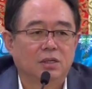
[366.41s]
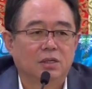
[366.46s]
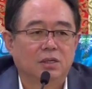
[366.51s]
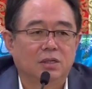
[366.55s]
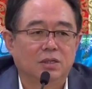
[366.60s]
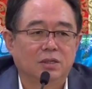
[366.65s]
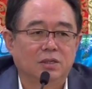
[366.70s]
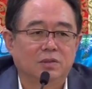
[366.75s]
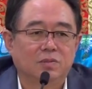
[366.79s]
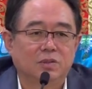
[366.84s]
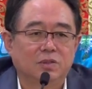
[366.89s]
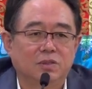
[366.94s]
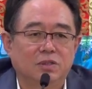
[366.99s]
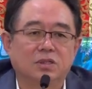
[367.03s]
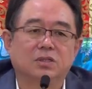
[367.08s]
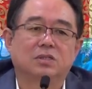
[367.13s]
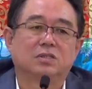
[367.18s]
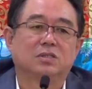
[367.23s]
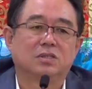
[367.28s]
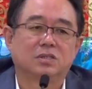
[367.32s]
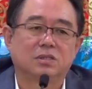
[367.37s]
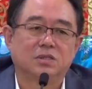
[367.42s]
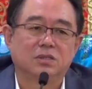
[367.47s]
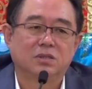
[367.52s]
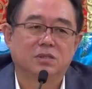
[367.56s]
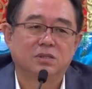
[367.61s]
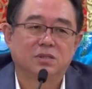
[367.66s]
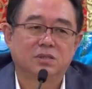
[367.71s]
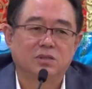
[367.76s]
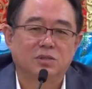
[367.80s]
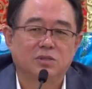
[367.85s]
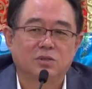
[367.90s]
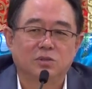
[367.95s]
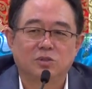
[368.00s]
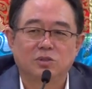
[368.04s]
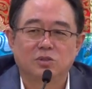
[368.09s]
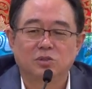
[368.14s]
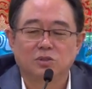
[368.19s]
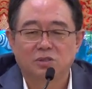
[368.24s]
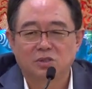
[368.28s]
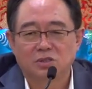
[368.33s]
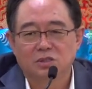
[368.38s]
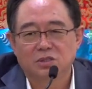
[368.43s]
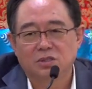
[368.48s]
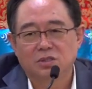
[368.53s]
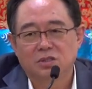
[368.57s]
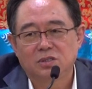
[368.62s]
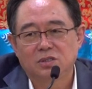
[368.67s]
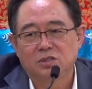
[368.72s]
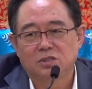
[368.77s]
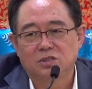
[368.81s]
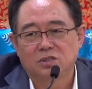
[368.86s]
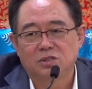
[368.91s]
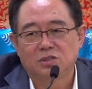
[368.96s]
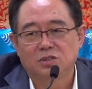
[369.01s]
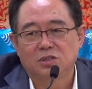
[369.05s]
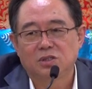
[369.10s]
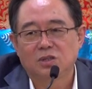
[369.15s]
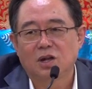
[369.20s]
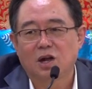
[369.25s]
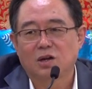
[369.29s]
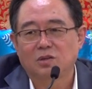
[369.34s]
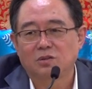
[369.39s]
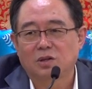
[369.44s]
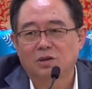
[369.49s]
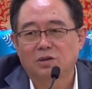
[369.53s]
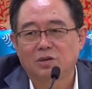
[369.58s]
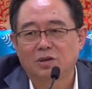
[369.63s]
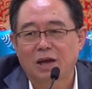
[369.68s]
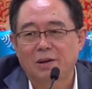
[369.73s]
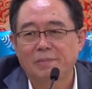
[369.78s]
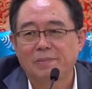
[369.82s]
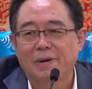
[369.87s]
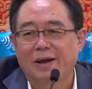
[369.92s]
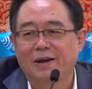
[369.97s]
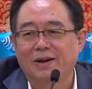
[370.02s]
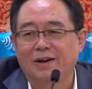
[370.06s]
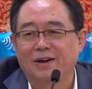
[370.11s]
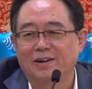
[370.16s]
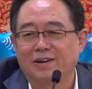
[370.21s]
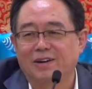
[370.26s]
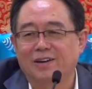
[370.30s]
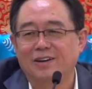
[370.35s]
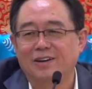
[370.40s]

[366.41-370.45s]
因为这一次就是只是搞到两百盒，